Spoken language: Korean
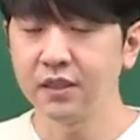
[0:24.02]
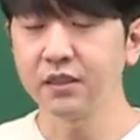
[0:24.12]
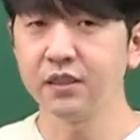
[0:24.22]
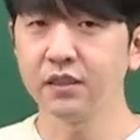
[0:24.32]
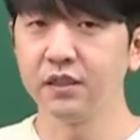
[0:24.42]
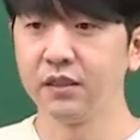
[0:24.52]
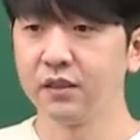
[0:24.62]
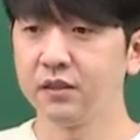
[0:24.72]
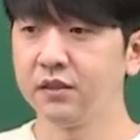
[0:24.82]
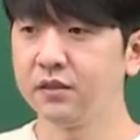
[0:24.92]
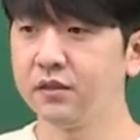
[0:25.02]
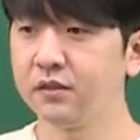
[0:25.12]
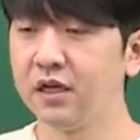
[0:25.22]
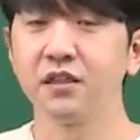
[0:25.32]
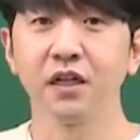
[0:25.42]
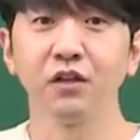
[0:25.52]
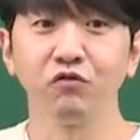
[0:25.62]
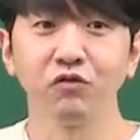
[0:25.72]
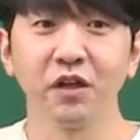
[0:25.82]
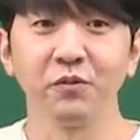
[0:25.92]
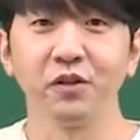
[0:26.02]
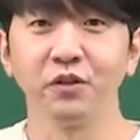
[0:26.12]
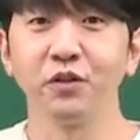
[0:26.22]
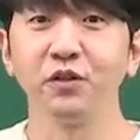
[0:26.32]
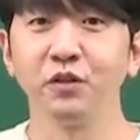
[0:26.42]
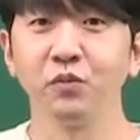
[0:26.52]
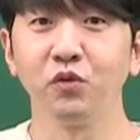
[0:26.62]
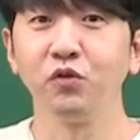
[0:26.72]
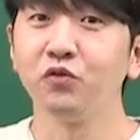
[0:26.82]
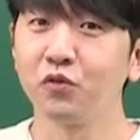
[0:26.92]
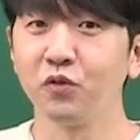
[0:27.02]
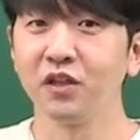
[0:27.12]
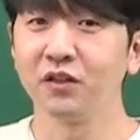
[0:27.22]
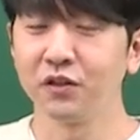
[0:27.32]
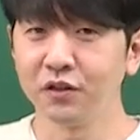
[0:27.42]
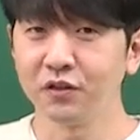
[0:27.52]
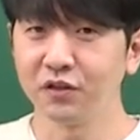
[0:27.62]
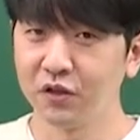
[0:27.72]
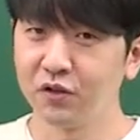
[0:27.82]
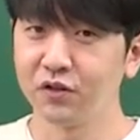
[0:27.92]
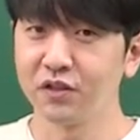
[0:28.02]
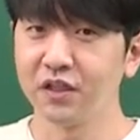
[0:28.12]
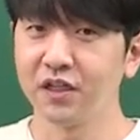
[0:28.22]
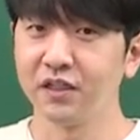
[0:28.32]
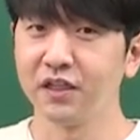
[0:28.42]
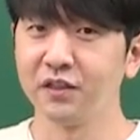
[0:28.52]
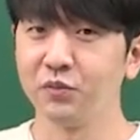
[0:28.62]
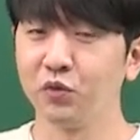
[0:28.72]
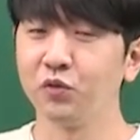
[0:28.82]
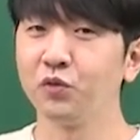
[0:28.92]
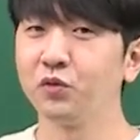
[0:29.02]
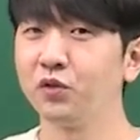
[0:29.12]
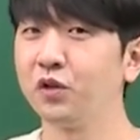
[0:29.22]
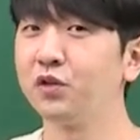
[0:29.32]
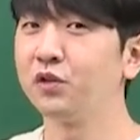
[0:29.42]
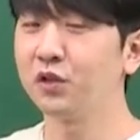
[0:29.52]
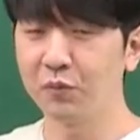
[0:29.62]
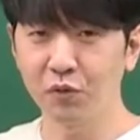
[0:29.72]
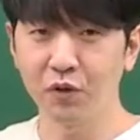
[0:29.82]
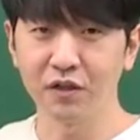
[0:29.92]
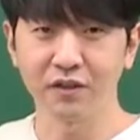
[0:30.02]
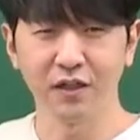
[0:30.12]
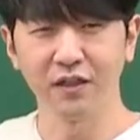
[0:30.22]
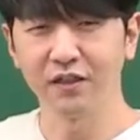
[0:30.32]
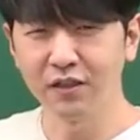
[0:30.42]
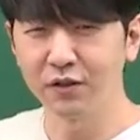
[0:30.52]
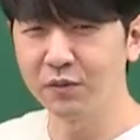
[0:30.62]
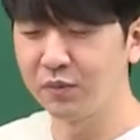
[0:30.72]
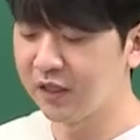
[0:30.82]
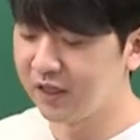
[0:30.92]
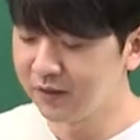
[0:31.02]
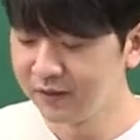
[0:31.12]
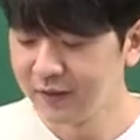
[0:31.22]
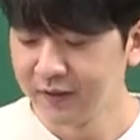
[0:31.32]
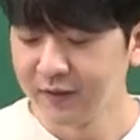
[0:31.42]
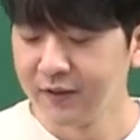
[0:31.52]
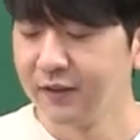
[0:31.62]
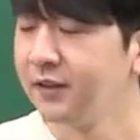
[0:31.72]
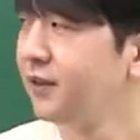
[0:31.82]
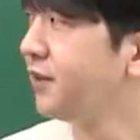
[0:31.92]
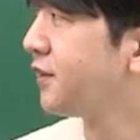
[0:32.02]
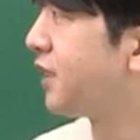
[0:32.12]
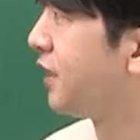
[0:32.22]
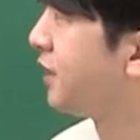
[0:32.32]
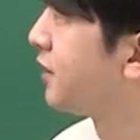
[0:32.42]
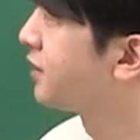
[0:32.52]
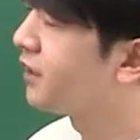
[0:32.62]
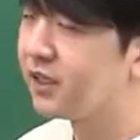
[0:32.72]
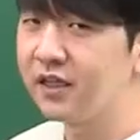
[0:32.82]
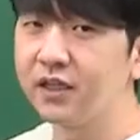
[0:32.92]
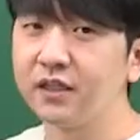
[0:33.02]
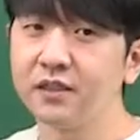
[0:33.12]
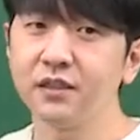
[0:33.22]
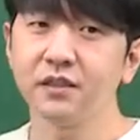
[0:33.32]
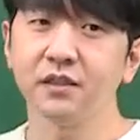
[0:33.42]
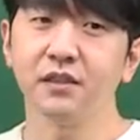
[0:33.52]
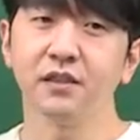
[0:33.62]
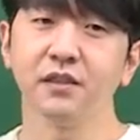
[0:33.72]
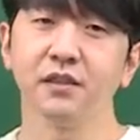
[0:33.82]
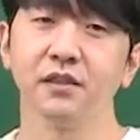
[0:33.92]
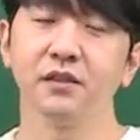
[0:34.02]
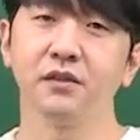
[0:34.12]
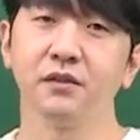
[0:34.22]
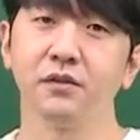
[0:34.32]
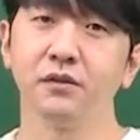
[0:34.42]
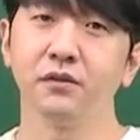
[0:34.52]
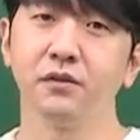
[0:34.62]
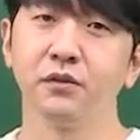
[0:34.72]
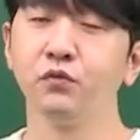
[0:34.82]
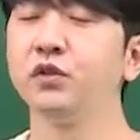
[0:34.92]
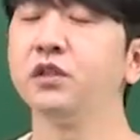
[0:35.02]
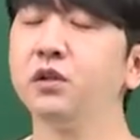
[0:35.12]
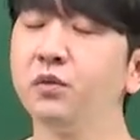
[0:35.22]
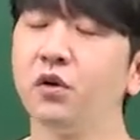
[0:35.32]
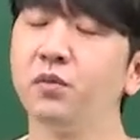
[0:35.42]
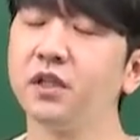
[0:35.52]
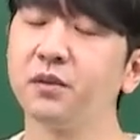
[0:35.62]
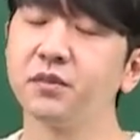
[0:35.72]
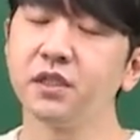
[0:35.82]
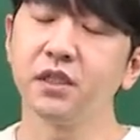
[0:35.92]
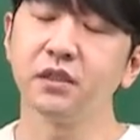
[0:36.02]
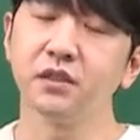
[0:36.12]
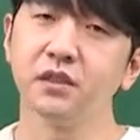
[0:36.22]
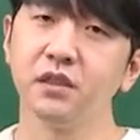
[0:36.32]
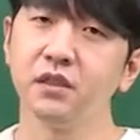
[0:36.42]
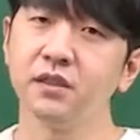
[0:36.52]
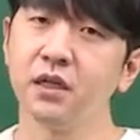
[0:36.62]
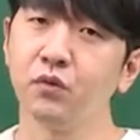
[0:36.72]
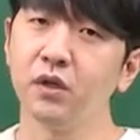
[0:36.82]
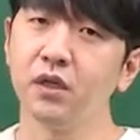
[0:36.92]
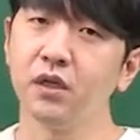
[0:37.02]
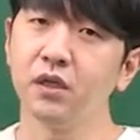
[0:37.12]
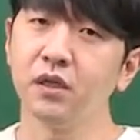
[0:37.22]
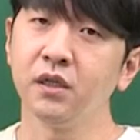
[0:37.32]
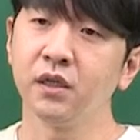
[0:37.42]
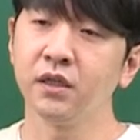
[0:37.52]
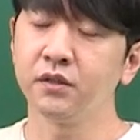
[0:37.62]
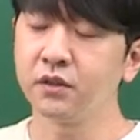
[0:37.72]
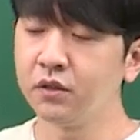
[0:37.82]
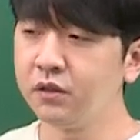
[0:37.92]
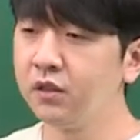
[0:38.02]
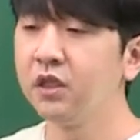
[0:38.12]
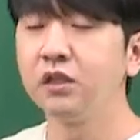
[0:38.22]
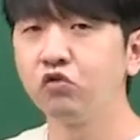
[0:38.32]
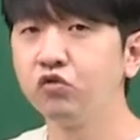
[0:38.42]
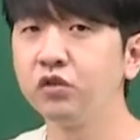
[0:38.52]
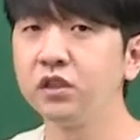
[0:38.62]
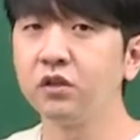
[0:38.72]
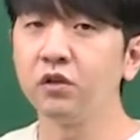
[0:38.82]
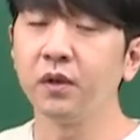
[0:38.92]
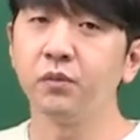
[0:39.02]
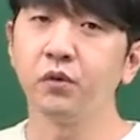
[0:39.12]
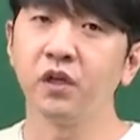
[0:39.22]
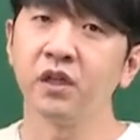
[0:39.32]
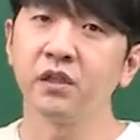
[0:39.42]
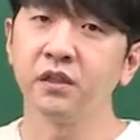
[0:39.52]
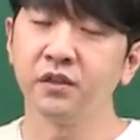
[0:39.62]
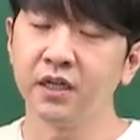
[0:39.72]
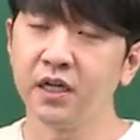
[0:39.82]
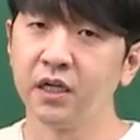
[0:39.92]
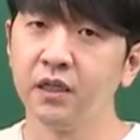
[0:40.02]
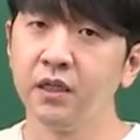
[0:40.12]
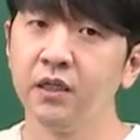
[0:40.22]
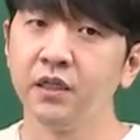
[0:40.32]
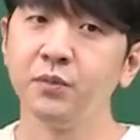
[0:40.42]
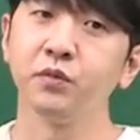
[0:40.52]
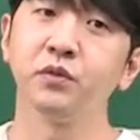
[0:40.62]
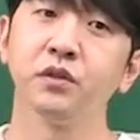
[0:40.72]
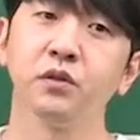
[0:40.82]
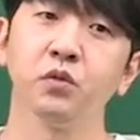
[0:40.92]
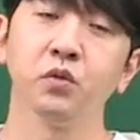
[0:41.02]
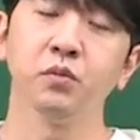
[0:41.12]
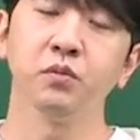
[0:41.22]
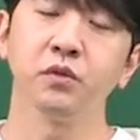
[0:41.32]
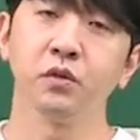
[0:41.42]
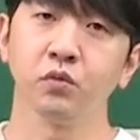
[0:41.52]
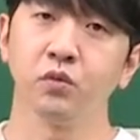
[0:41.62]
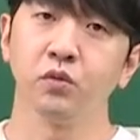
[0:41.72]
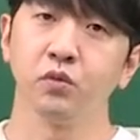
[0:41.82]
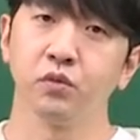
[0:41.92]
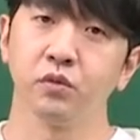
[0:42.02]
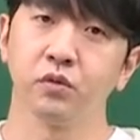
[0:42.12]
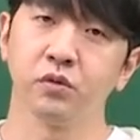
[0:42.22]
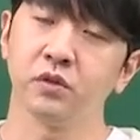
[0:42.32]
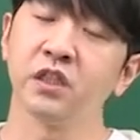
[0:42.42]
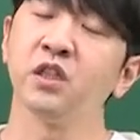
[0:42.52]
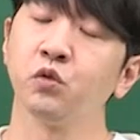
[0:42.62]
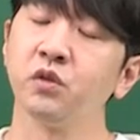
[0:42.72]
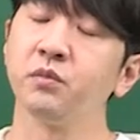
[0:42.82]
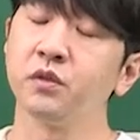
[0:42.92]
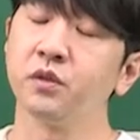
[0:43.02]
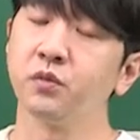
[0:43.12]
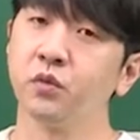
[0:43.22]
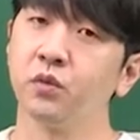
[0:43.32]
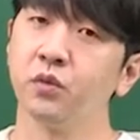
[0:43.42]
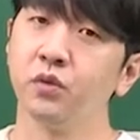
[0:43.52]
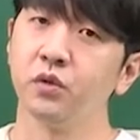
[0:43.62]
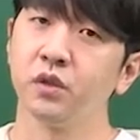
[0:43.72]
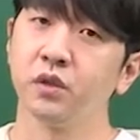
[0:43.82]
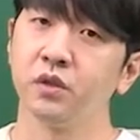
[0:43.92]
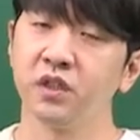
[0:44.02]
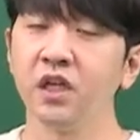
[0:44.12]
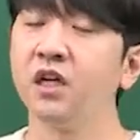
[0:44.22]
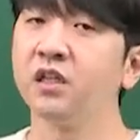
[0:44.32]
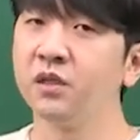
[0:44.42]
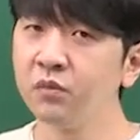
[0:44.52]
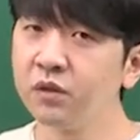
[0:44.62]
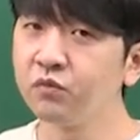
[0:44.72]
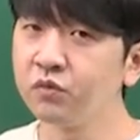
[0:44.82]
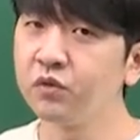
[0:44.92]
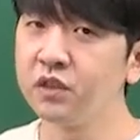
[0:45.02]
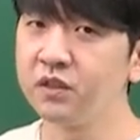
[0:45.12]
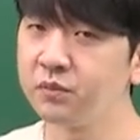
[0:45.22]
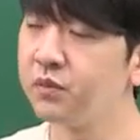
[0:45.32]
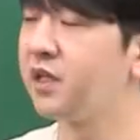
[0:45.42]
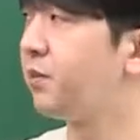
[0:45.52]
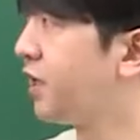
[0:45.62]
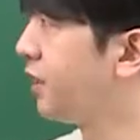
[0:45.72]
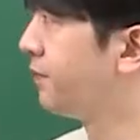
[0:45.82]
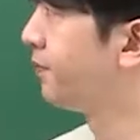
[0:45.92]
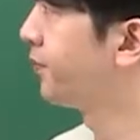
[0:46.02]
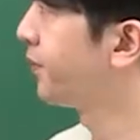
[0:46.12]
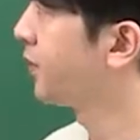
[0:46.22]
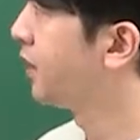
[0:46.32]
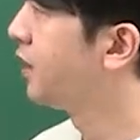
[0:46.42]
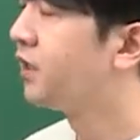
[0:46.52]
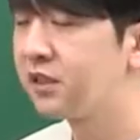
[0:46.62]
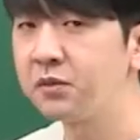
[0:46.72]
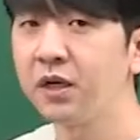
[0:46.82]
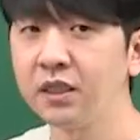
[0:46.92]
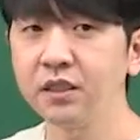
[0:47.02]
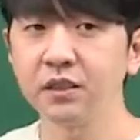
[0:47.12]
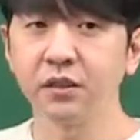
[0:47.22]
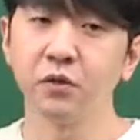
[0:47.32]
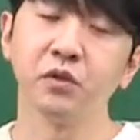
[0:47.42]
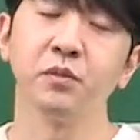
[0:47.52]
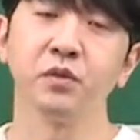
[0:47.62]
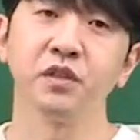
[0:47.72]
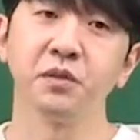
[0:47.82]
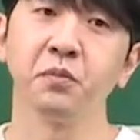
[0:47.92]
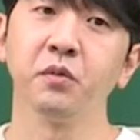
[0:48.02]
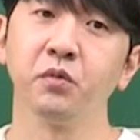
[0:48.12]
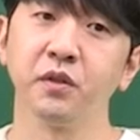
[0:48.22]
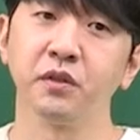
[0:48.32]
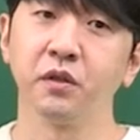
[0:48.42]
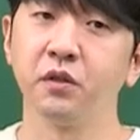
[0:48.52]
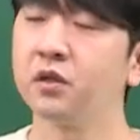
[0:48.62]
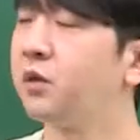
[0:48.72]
사실 그 아, 제가 누구냐면 저는 모두공에서 영어를 강의하는 모두공 영어 대표 강사 이열입니다. 자, 근데 사실 어, 우리 시험에 얼마 남지 않은 이 상황에서 굳이 이걸 발표를 해야 됐느냐 이 부분은 좀 저도 어, 상당히 조심스럽고 어, 이해하기 힘든 부분이 있습니다만 그렇지만 하나씩 내용을 한번 짚어보면서